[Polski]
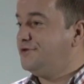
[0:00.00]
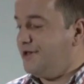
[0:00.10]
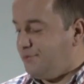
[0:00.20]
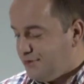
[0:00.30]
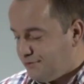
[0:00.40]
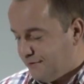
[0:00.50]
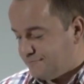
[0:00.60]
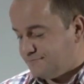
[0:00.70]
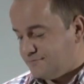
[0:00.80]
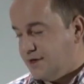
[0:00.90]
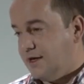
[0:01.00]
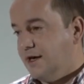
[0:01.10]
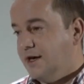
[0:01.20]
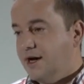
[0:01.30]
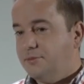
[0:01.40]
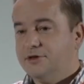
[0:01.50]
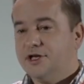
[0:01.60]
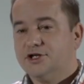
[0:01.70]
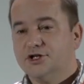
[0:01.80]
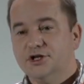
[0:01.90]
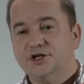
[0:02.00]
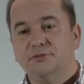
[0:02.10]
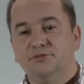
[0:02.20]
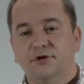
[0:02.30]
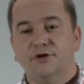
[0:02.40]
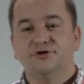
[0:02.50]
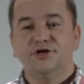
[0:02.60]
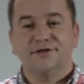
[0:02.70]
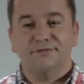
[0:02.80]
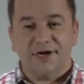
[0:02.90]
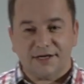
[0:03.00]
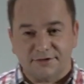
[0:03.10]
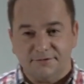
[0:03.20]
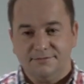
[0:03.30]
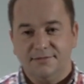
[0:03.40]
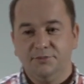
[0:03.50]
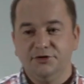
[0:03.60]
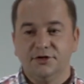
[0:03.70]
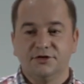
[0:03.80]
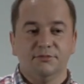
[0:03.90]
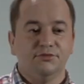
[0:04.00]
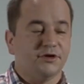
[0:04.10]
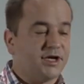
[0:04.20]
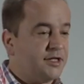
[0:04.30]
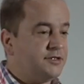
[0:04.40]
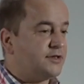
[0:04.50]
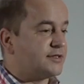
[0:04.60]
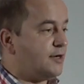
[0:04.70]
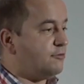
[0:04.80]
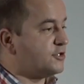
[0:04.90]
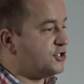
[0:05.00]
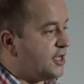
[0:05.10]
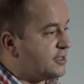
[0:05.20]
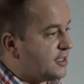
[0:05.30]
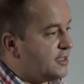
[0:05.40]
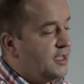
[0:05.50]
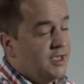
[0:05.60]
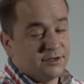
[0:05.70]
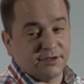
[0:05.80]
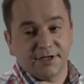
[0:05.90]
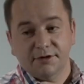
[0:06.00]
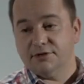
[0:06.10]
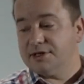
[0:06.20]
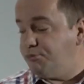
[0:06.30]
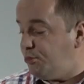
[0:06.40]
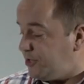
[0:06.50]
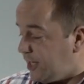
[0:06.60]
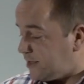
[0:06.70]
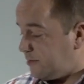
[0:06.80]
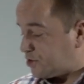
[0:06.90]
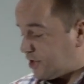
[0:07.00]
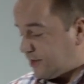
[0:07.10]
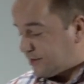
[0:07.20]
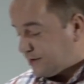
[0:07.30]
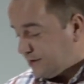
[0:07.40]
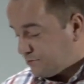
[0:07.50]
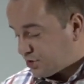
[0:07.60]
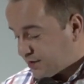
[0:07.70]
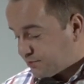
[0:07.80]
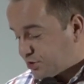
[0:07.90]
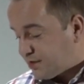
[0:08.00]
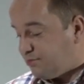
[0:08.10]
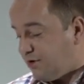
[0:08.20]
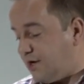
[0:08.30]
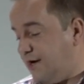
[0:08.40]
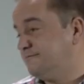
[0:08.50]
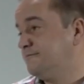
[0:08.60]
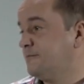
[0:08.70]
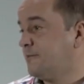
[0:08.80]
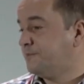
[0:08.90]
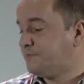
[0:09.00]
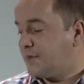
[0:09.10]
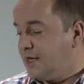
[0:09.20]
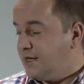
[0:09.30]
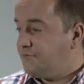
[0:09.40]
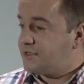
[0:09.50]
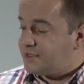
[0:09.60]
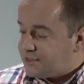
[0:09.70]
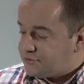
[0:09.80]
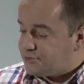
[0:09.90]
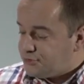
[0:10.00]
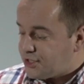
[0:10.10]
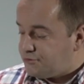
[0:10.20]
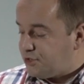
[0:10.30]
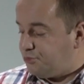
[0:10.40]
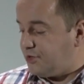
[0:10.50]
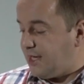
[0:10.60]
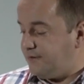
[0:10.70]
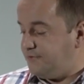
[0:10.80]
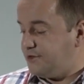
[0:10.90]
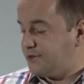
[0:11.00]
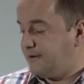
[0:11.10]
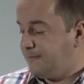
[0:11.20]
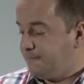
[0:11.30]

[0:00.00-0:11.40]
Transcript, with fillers: nie było, aby nasze życie było czystą kartą, aby to, co było kiedyś, zostało odcięte, zostało zapomniane przez, przez, przez Boga. Więc Jezus musiał się pojawić,